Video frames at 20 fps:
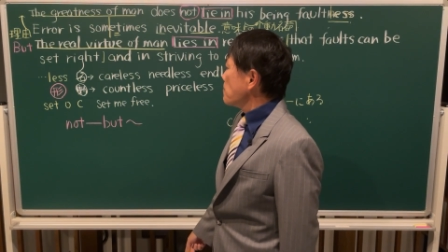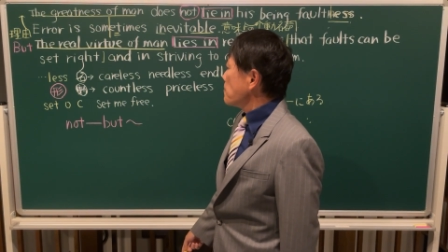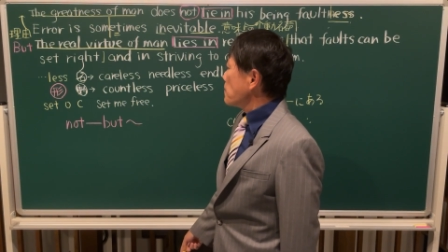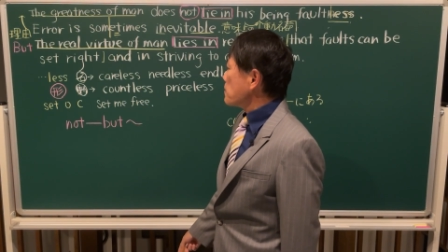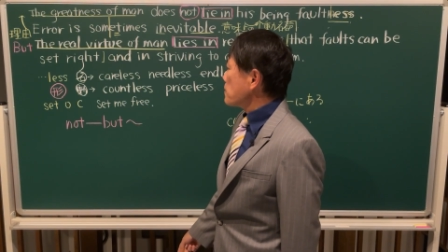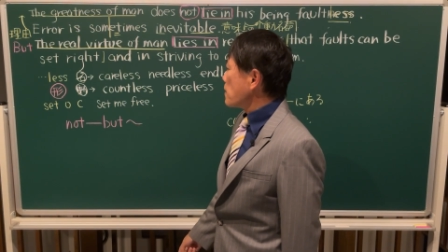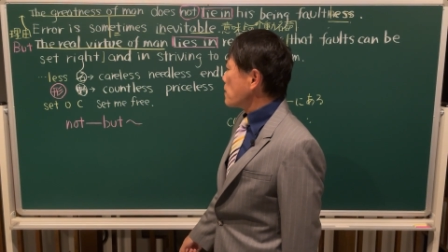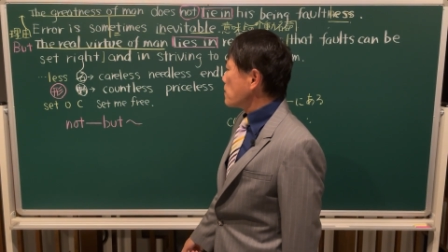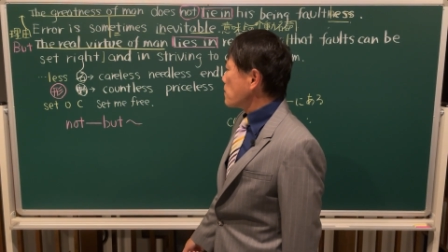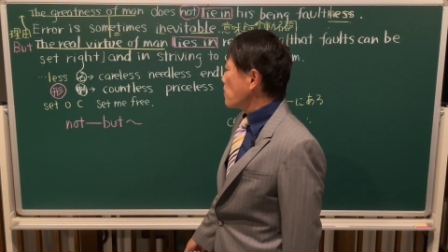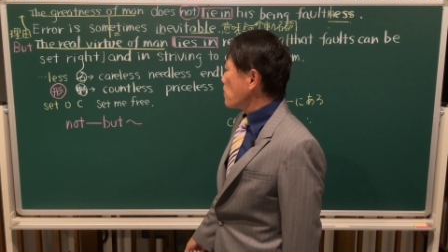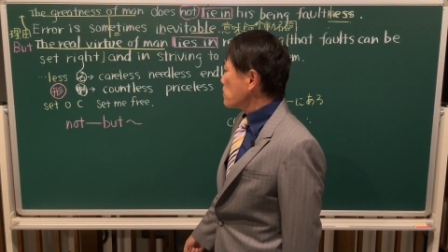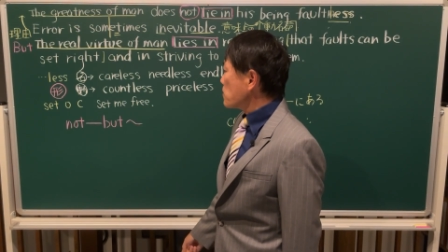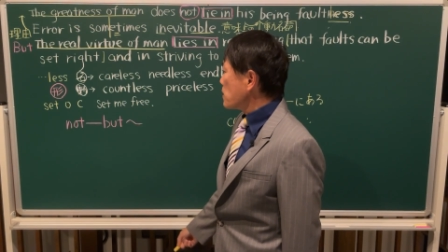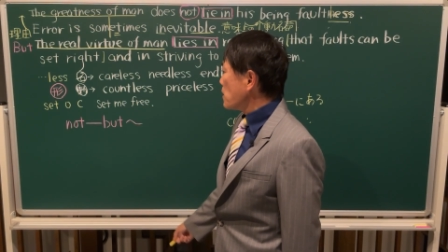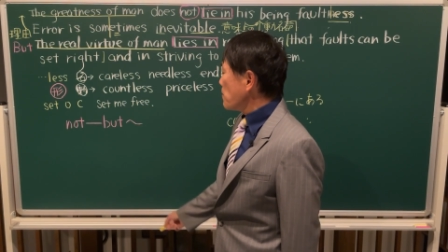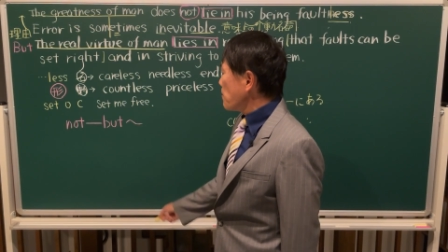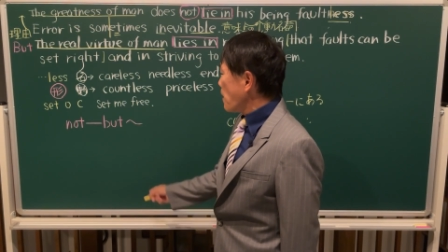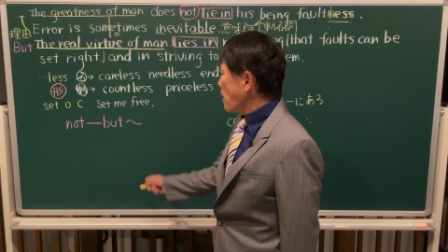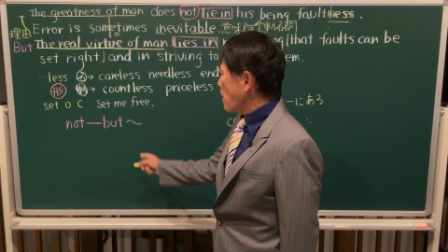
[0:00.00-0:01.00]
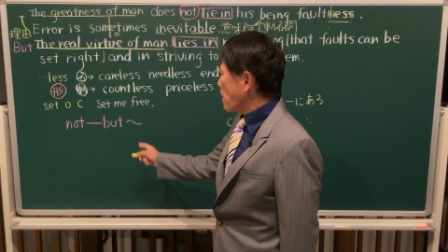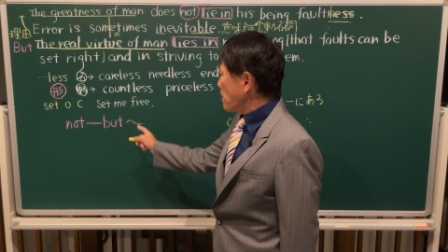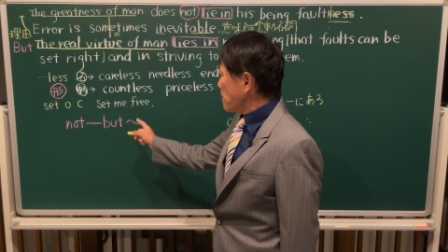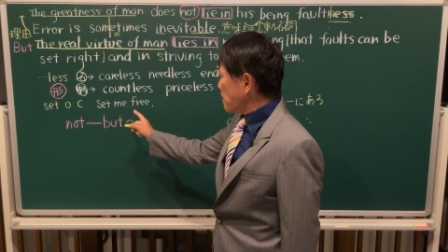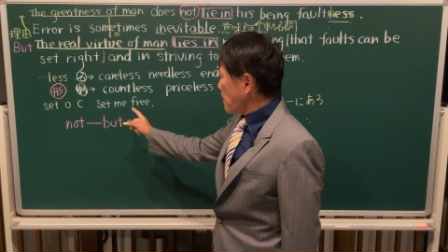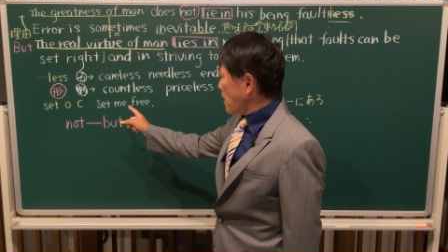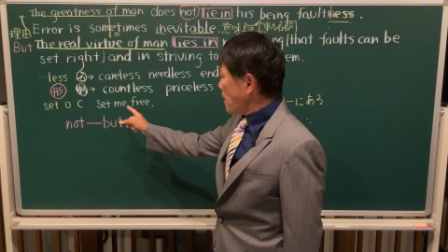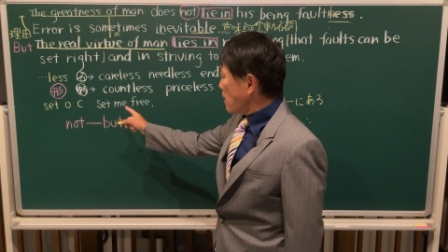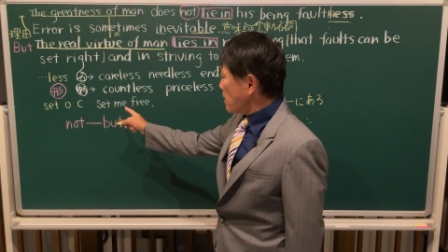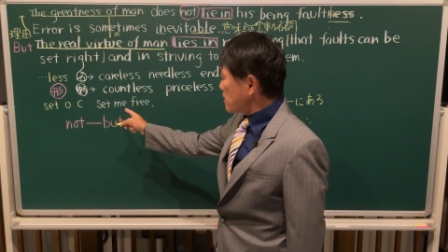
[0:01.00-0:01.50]
まあ、セット o c は、
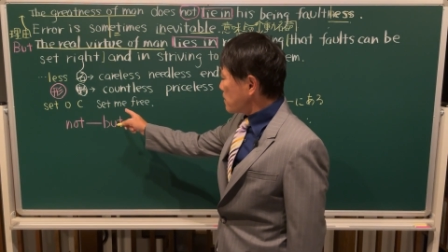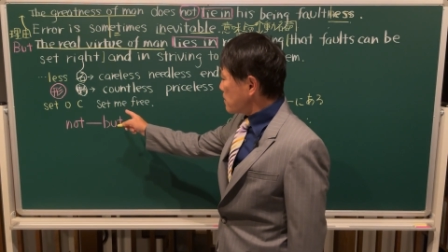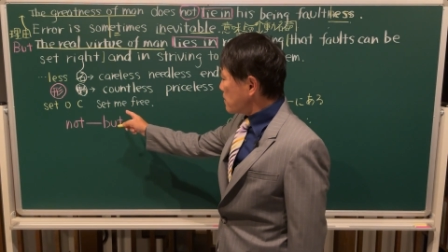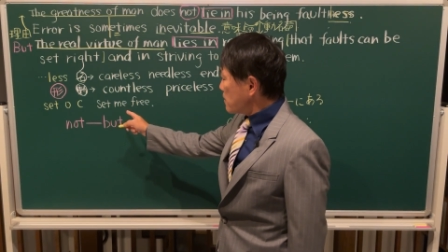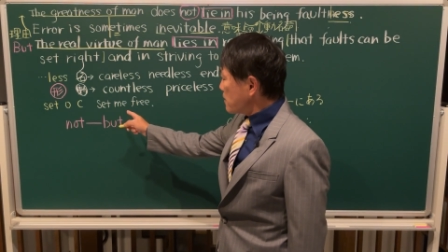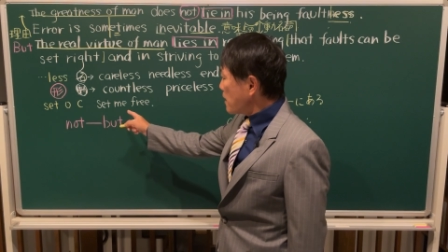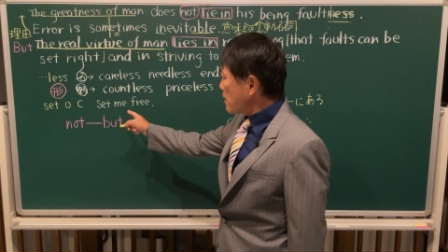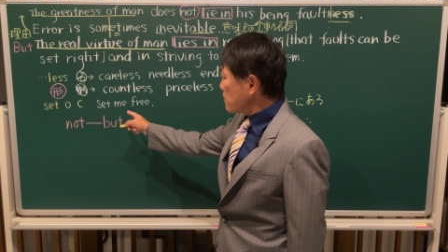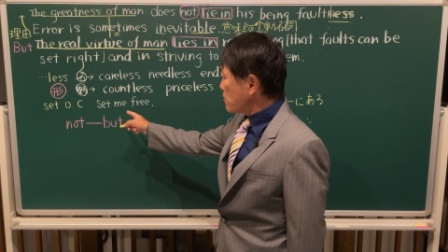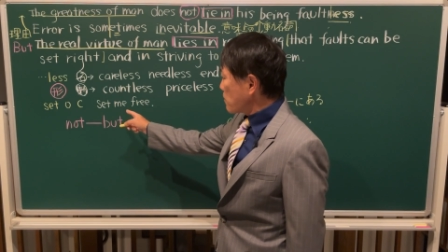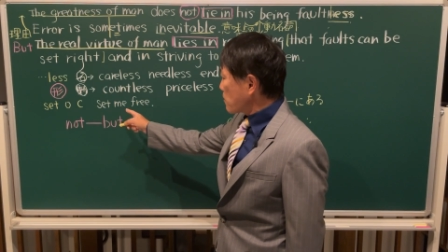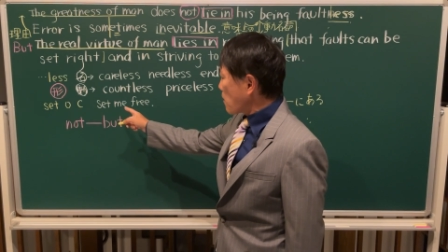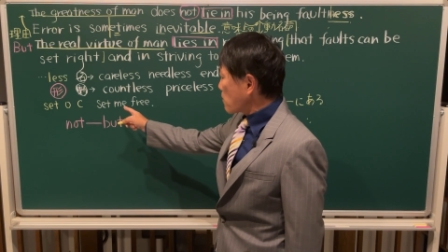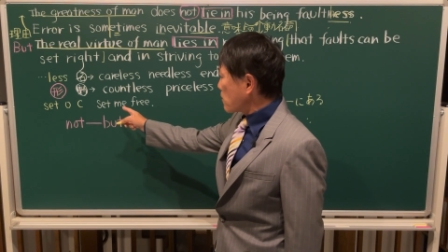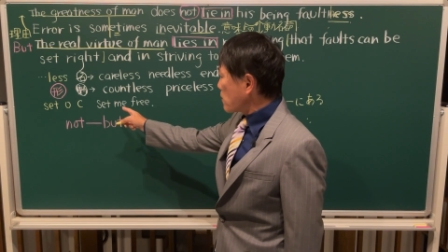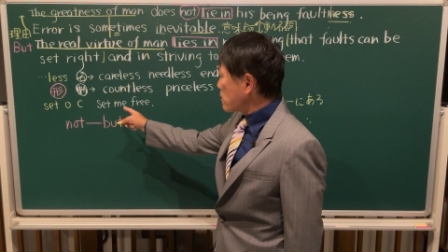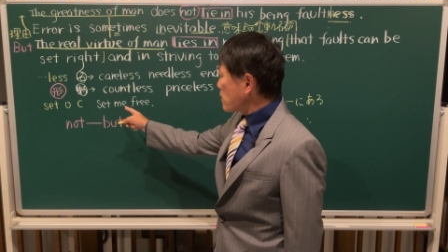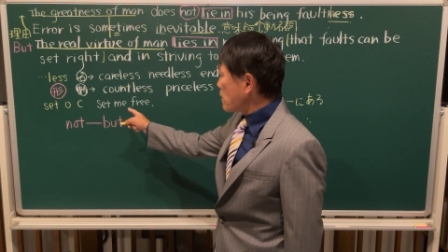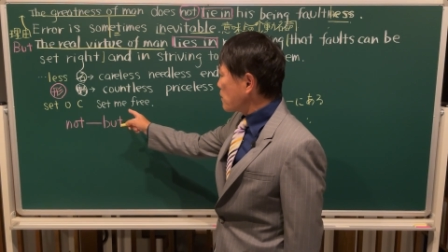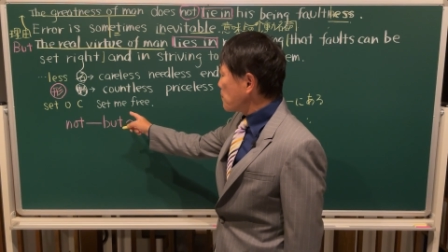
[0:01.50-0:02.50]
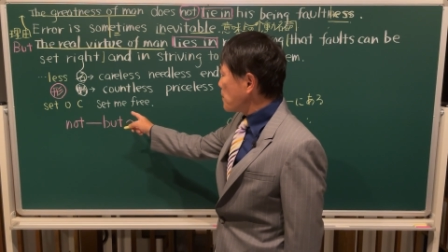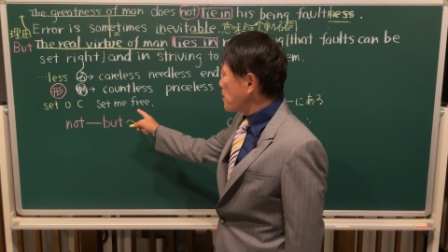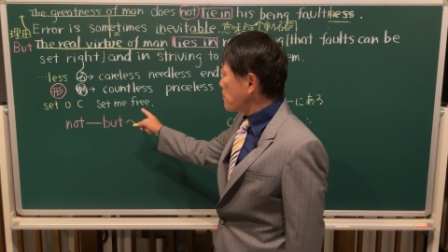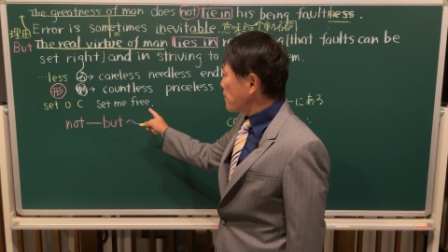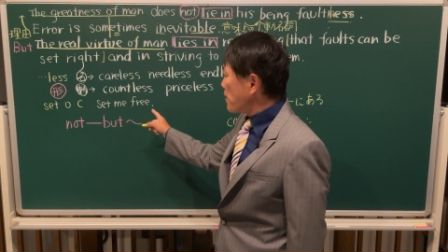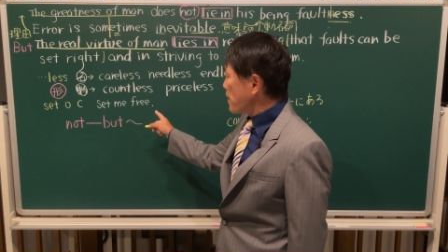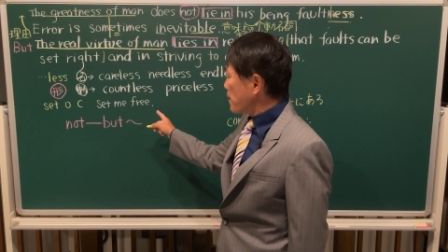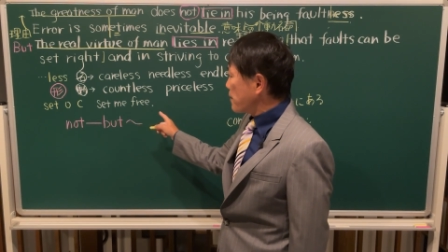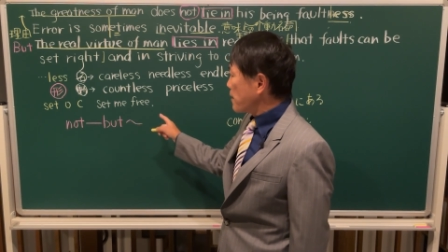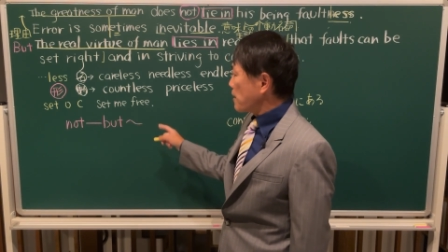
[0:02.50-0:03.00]
まあ、スティングの曲で Set me
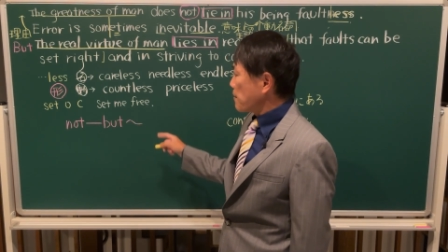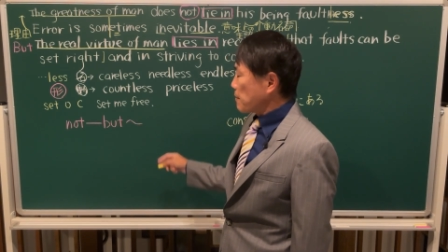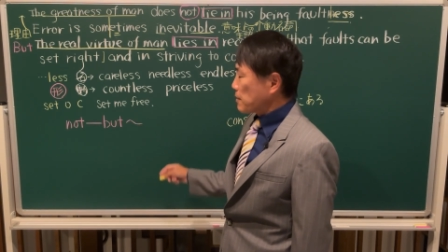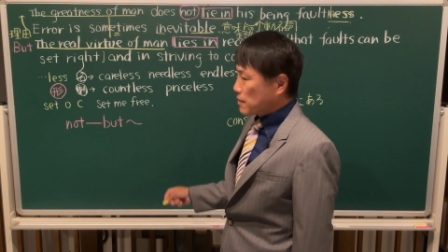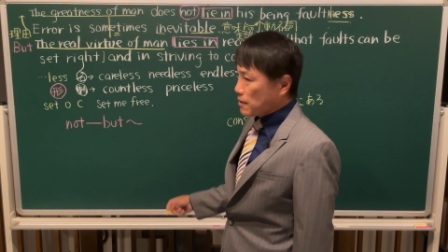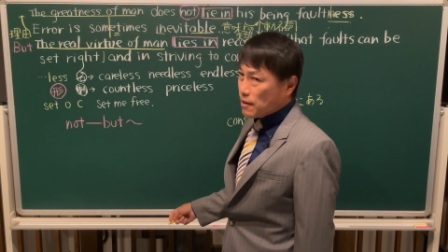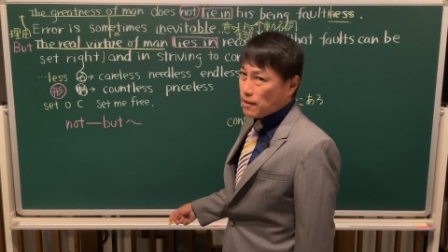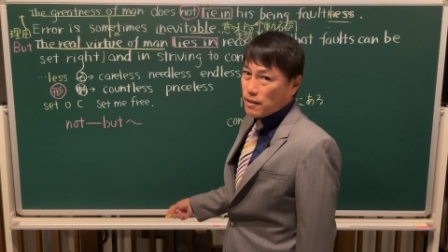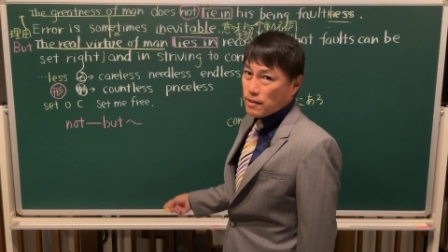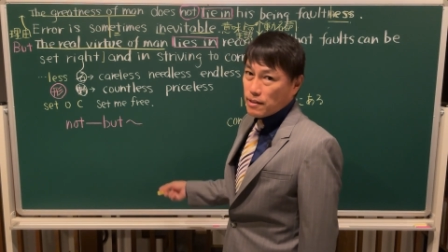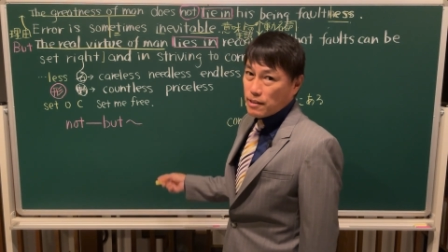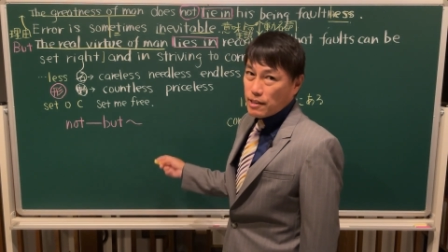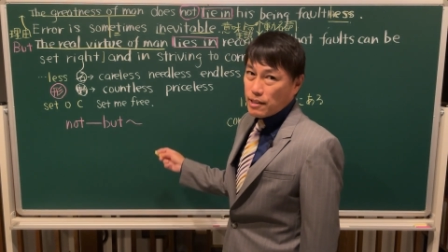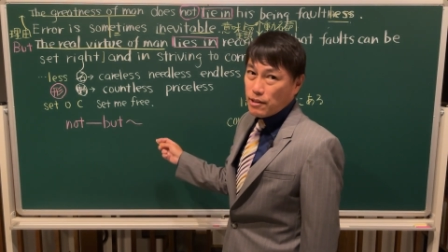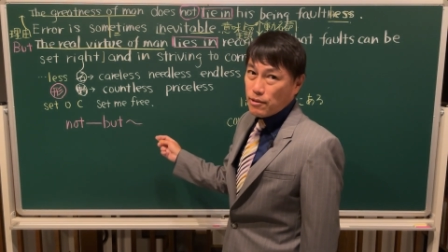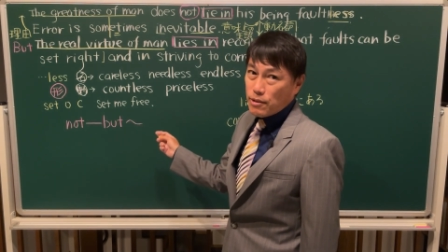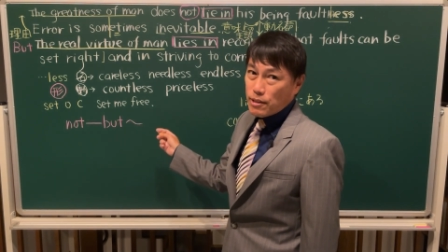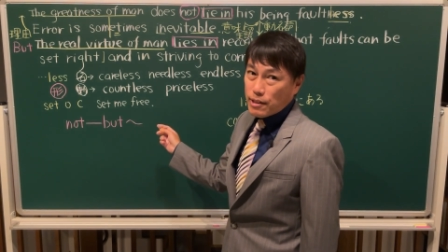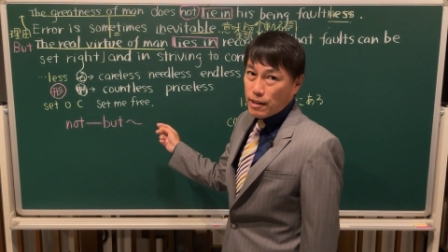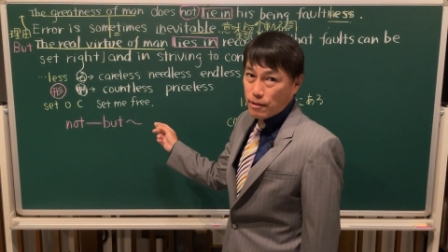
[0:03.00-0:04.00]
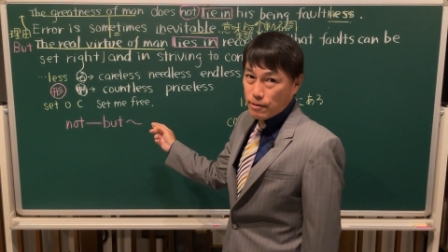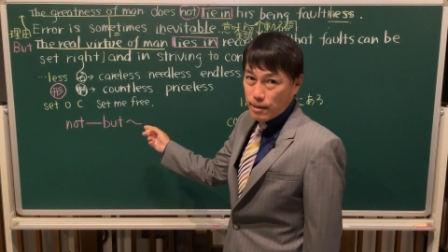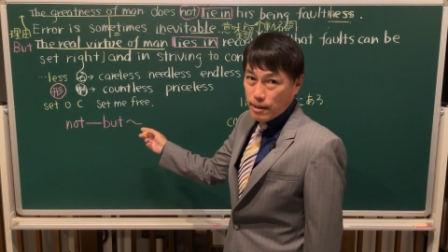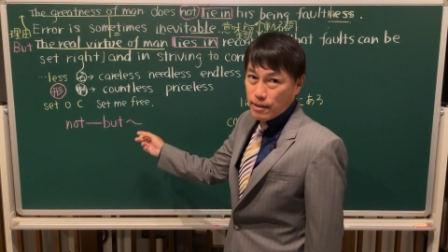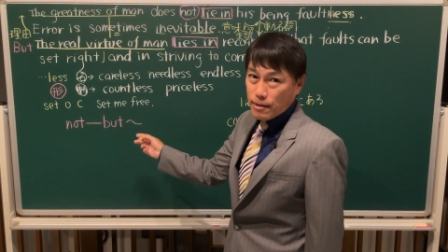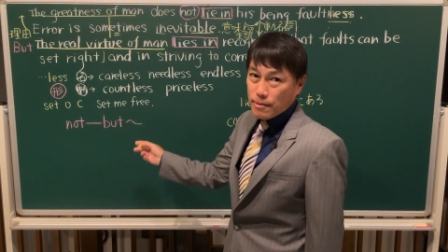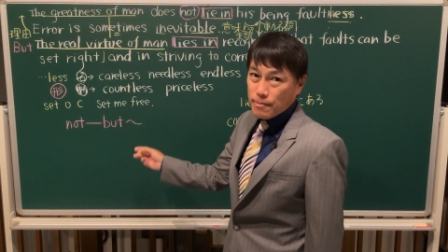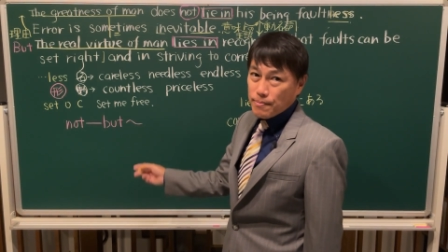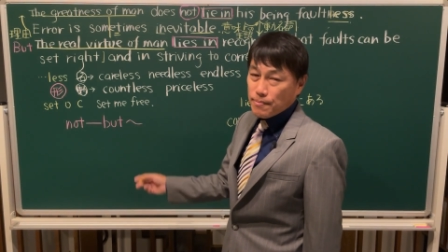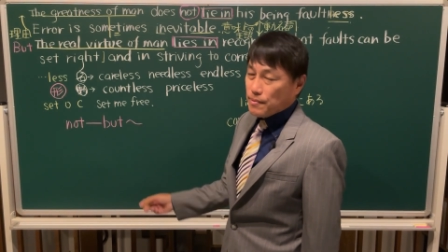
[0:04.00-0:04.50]
free ってありますね。自由にしてくれ。